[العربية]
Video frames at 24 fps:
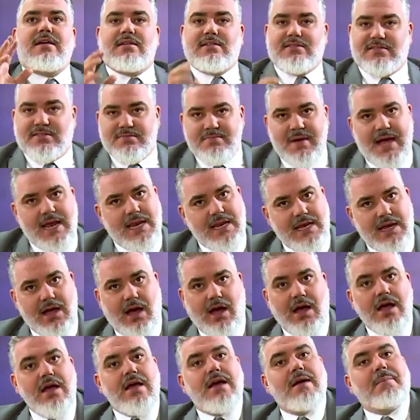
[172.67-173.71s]
اسمح لي
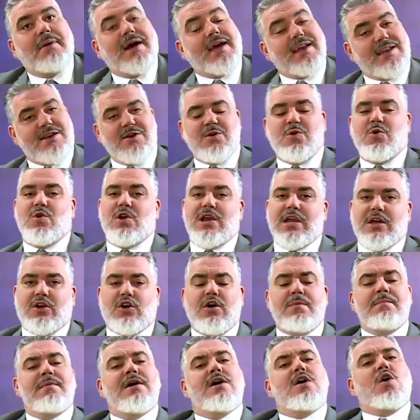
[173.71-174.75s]
بغيت نقول
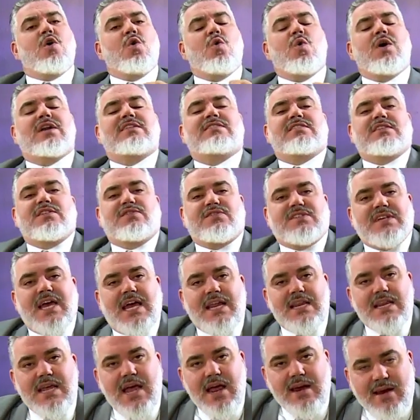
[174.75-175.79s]
لكم هو الاستفتاء
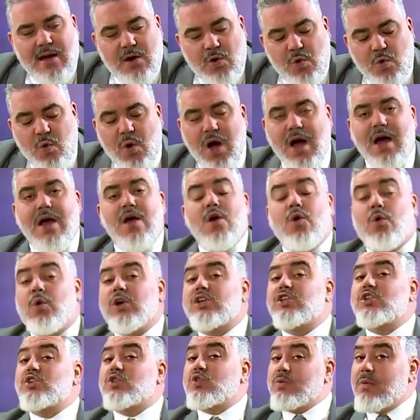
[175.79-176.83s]
ديالنا هو
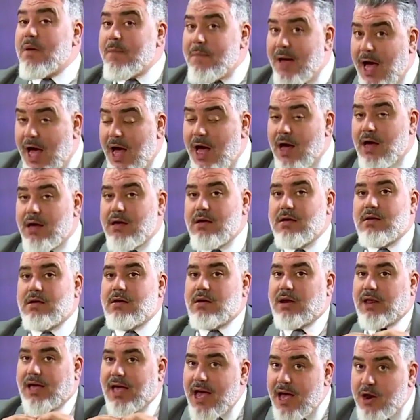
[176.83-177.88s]
واش نتوما مع
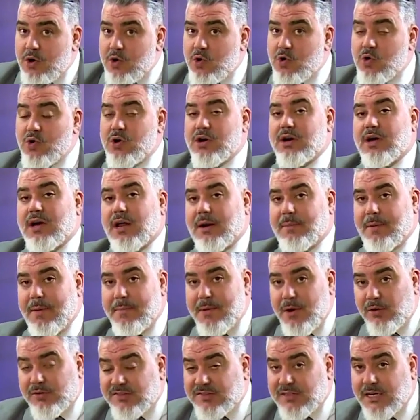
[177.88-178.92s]
القانون
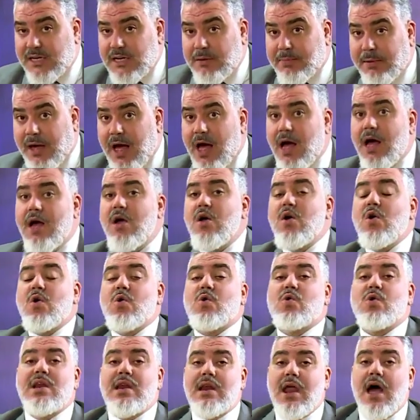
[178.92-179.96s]
490 يبقى
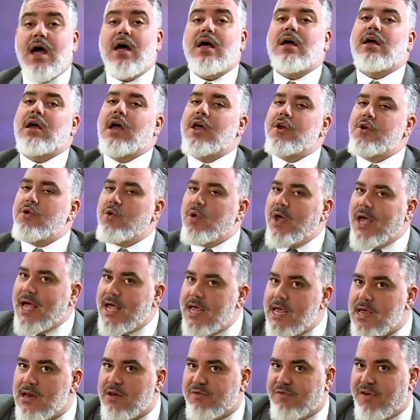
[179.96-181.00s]
ولا انه
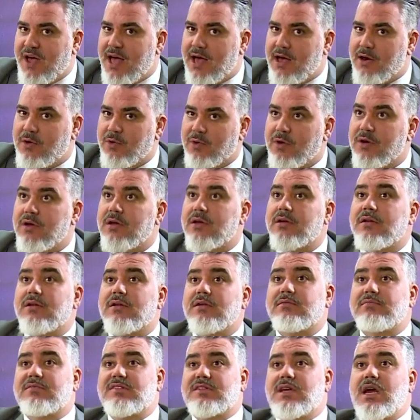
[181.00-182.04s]
يحيد في حاله
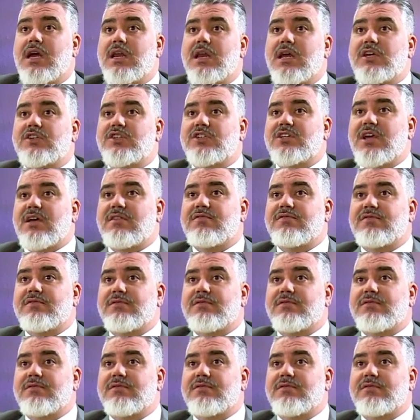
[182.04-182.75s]
مزيانه الشاف